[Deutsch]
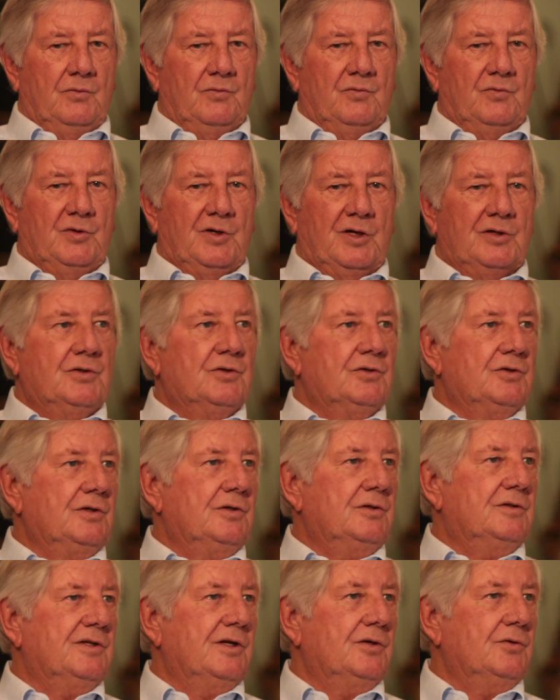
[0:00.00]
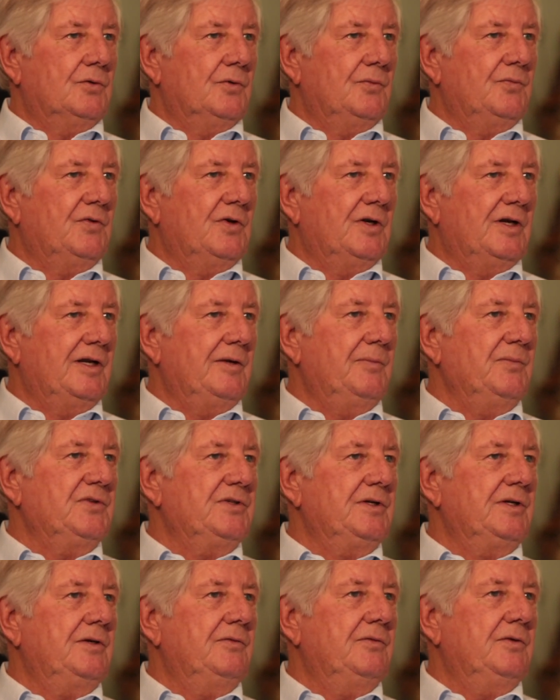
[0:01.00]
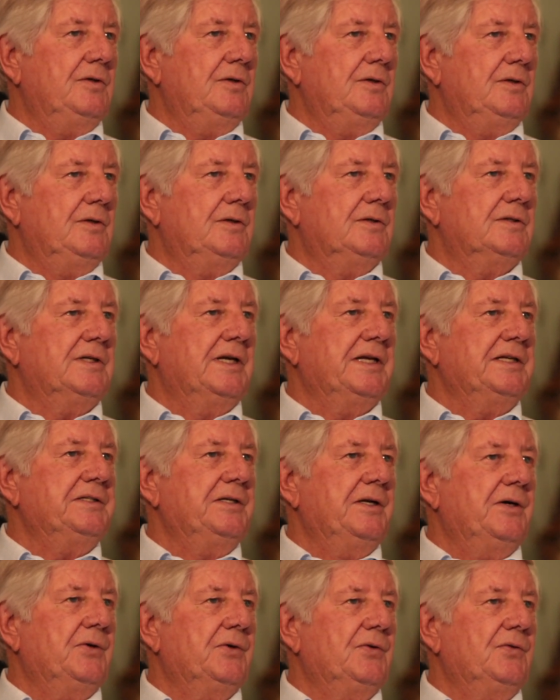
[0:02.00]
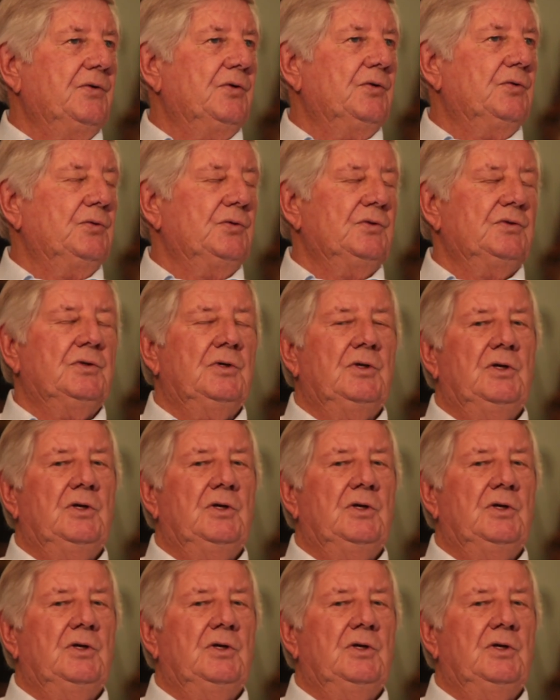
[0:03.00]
Das nannte sich Zentrum für Lebenshilfe, das Gästehaus von uns.